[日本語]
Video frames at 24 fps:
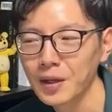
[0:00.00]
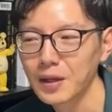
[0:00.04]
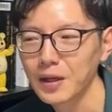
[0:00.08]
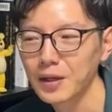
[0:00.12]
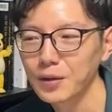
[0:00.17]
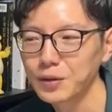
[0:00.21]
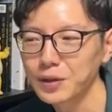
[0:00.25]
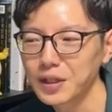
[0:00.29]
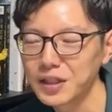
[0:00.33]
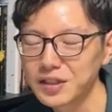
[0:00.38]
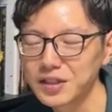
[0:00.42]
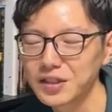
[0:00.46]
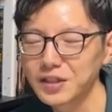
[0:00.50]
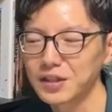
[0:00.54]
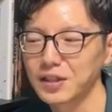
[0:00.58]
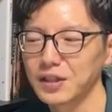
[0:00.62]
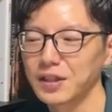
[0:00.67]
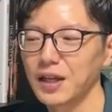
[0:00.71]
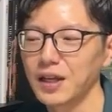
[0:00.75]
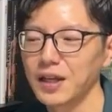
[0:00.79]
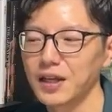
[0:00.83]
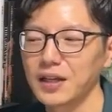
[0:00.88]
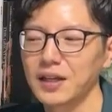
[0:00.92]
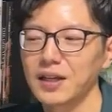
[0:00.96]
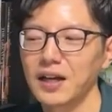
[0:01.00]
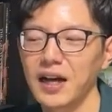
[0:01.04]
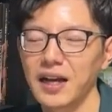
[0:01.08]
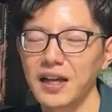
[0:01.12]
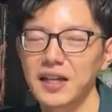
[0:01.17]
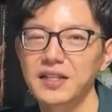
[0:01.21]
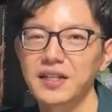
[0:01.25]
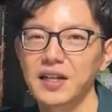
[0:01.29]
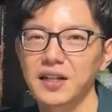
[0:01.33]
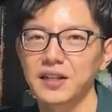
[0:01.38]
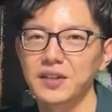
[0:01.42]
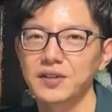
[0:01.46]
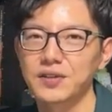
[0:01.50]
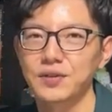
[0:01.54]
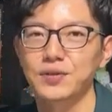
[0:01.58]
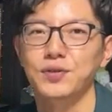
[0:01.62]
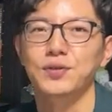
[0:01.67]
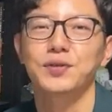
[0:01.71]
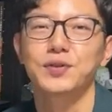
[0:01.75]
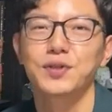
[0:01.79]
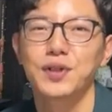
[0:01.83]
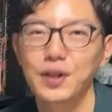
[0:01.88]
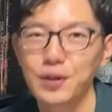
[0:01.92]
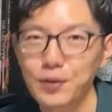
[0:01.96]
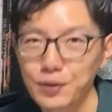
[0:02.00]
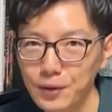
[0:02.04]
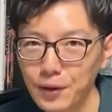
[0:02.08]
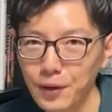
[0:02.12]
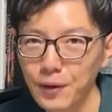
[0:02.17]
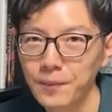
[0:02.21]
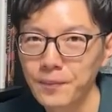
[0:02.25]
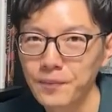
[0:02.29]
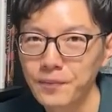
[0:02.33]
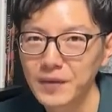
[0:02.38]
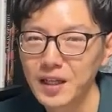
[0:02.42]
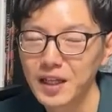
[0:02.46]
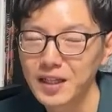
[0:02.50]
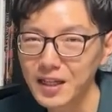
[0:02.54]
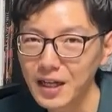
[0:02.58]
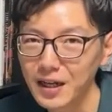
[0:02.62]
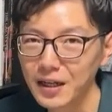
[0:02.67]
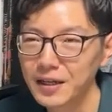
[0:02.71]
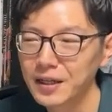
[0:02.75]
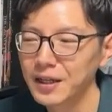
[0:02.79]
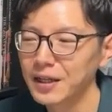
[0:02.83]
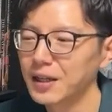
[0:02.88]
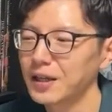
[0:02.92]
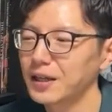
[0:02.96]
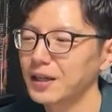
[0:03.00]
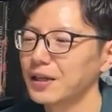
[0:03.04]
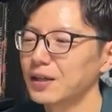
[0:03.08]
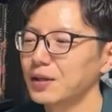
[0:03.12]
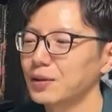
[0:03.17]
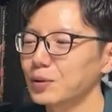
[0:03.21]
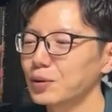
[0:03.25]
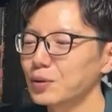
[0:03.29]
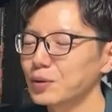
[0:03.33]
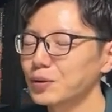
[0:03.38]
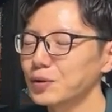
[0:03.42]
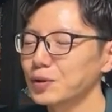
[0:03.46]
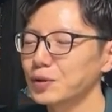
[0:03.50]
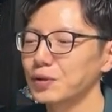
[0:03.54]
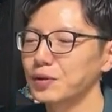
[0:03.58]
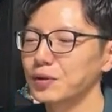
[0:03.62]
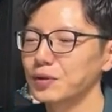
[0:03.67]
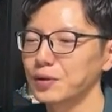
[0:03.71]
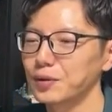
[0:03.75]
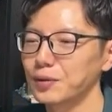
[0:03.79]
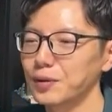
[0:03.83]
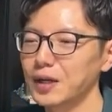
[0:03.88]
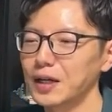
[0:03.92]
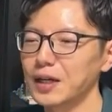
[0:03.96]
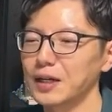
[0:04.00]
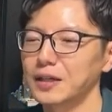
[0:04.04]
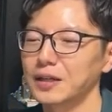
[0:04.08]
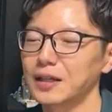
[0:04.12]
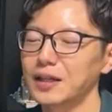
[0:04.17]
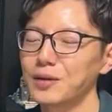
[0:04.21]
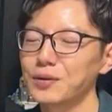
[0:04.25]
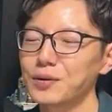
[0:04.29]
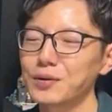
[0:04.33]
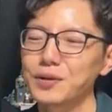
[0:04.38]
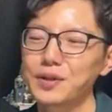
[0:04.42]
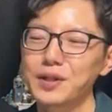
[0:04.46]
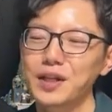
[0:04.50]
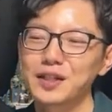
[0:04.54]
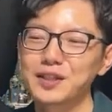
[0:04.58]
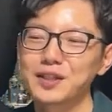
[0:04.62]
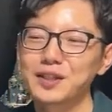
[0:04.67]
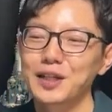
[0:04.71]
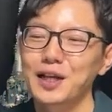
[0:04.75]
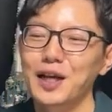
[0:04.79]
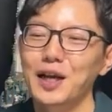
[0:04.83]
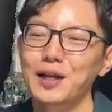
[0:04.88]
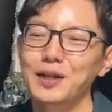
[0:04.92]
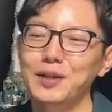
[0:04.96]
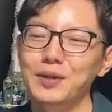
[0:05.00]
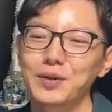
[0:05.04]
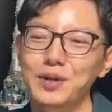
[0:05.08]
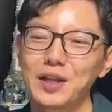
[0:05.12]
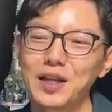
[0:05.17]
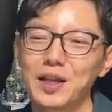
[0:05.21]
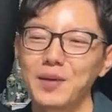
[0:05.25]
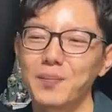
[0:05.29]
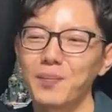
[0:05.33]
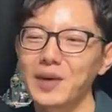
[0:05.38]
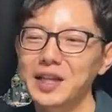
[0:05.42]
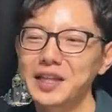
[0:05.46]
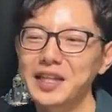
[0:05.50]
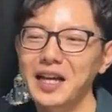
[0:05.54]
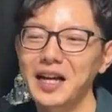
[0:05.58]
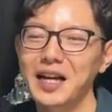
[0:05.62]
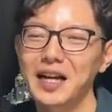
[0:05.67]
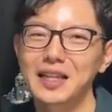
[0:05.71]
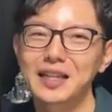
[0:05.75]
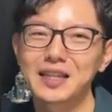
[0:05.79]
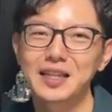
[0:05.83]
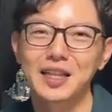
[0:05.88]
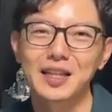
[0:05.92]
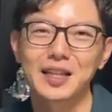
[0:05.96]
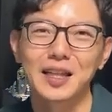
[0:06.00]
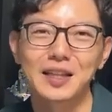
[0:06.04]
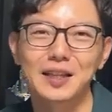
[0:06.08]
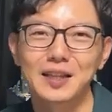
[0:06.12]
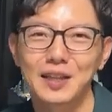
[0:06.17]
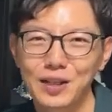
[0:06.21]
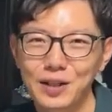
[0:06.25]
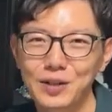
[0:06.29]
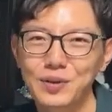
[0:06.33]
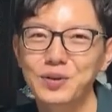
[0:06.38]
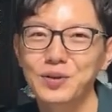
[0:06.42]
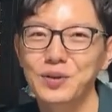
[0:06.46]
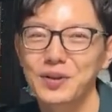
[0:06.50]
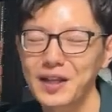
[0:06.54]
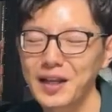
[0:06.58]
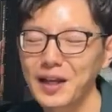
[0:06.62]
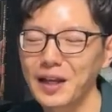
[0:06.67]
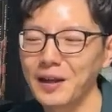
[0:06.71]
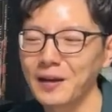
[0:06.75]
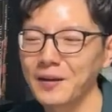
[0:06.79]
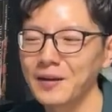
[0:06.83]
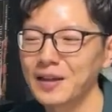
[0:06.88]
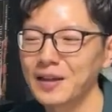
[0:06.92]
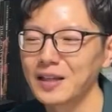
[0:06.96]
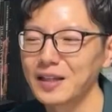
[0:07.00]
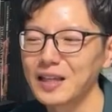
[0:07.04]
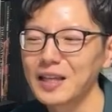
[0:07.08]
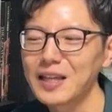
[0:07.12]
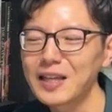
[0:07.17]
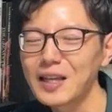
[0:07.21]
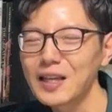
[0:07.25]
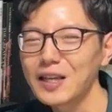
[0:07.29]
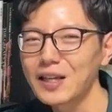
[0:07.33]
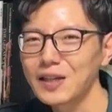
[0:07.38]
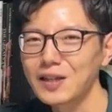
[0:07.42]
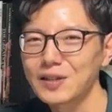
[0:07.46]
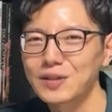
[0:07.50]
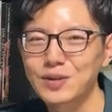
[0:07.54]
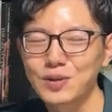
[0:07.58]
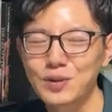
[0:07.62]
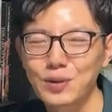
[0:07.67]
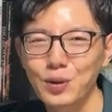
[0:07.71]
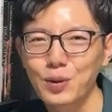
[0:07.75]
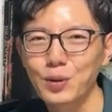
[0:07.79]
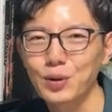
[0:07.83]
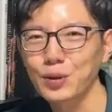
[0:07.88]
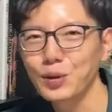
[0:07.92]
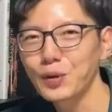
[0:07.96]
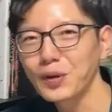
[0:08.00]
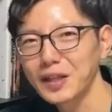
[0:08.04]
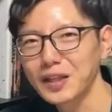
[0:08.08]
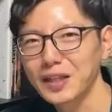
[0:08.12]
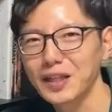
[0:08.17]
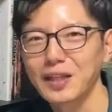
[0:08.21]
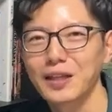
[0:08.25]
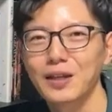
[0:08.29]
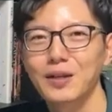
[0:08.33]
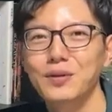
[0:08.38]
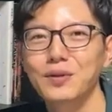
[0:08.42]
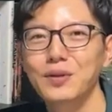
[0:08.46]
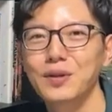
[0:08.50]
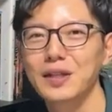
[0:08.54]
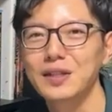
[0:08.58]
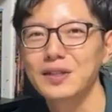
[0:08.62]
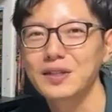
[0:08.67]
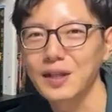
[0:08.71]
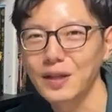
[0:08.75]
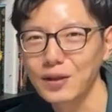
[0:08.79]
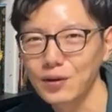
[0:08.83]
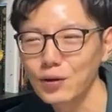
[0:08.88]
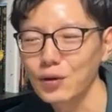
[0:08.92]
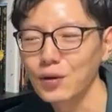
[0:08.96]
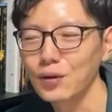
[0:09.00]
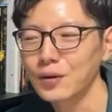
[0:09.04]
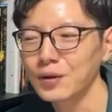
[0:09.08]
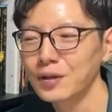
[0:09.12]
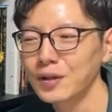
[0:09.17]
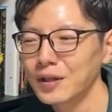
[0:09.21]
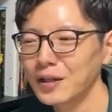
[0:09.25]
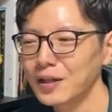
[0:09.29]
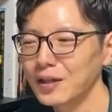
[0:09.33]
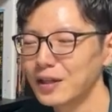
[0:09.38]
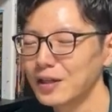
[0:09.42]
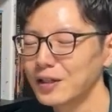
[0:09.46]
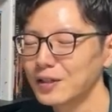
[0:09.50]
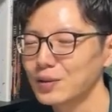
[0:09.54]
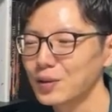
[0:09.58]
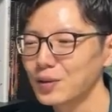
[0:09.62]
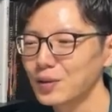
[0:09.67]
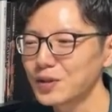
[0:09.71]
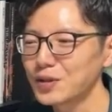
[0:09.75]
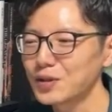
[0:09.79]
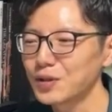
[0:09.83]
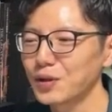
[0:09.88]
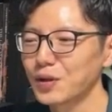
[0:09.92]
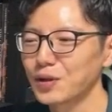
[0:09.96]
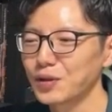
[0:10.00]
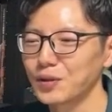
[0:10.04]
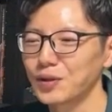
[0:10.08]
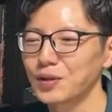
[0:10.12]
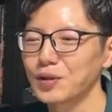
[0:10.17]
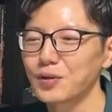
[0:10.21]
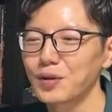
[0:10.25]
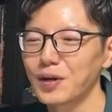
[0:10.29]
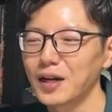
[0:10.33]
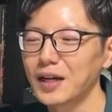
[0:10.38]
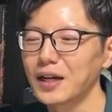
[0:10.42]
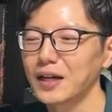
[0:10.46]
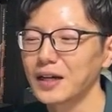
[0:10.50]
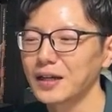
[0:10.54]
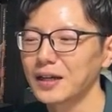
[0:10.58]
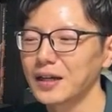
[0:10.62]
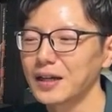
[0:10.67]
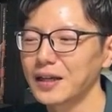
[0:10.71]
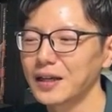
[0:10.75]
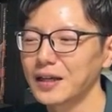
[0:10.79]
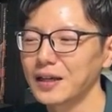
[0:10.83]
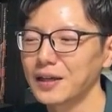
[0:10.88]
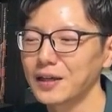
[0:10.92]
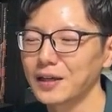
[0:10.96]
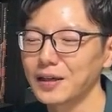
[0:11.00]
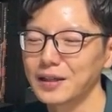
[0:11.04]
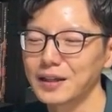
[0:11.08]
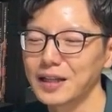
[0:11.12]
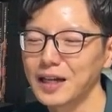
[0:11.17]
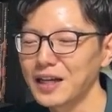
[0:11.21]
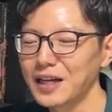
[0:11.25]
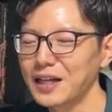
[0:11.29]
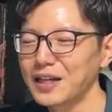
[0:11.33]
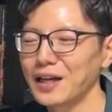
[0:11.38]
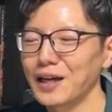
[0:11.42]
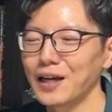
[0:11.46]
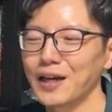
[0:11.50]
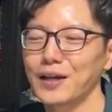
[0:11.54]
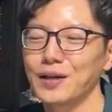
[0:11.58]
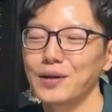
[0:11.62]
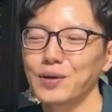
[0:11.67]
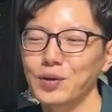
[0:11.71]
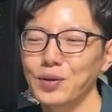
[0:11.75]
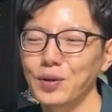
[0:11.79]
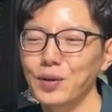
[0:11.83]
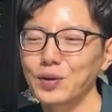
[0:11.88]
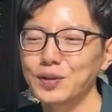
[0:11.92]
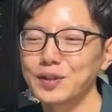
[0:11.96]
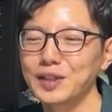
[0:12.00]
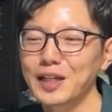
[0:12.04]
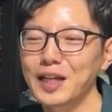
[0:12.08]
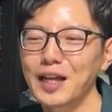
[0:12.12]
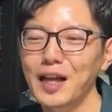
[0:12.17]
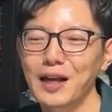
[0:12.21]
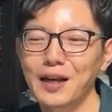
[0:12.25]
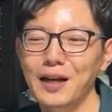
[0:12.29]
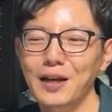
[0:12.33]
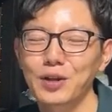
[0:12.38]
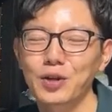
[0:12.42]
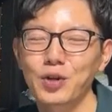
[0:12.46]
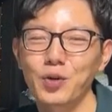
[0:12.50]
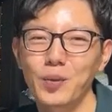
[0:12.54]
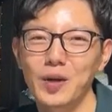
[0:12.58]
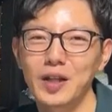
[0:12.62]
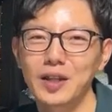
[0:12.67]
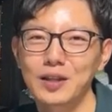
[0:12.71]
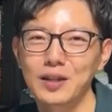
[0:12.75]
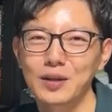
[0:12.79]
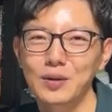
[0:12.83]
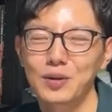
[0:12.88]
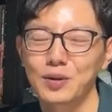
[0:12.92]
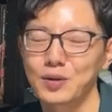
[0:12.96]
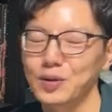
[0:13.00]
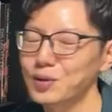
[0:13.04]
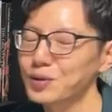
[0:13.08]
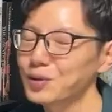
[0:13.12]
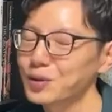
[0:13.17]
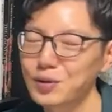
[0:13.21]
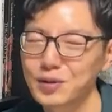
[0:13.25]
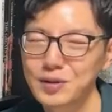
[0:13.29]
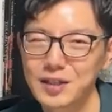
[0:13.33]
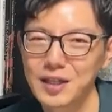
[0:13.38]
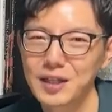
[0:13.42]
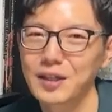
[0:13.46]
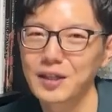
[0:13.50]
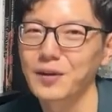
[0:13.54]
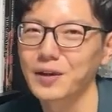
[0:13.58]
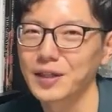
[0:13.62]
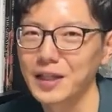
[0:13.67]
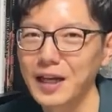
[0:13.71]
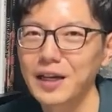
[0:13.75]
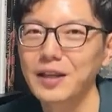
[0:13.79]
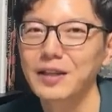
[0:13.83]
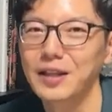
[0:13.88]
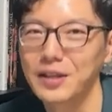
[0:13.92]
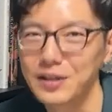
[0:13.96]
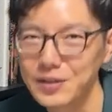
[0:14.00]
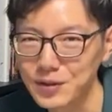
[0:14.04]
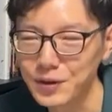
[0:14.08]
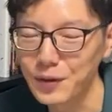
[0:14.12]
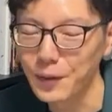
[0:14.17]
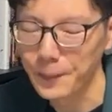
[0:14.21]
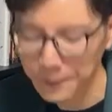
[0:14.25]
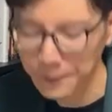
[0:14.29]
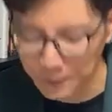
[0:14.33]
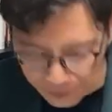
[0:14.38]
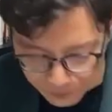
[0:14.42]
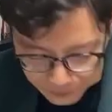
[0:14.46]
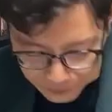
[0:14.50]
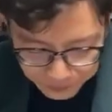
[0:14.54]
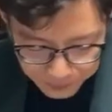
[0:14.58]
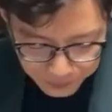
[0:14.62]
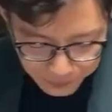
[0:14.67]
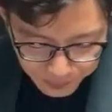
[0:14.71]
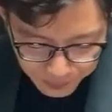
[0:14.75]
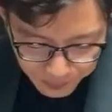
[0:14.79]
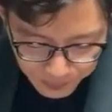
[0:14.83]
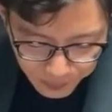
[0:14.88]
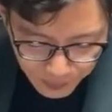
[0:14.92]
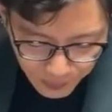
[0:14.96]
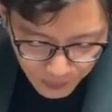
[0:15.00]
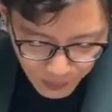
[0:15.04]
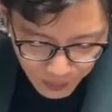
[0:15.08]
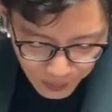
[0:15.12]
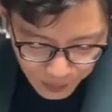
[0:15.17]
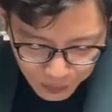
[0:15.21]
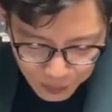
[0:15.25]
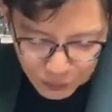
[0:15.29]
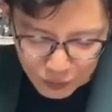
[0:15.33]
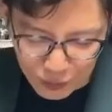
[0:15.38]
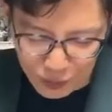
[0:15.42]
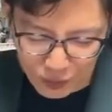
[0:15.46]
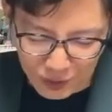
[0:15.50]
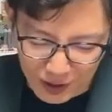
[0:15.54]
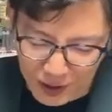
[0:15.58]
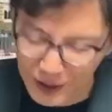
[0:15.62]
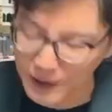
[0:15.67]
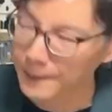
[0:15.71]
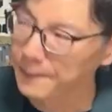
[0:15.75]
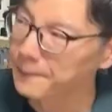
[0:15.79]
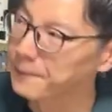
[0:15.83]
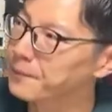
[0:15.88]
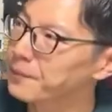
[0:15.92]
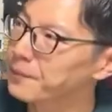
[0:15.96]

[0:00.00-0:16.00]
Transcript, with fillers: 同じ、えー、速さで進んでいるとただ、えー、というのはいろんな時間にまたがって立っているので生き生きすることはできるんですけど、えー、それぞれの人が、えー、中に入ると時間が止まってるそういう設定はないんですよ。ということで、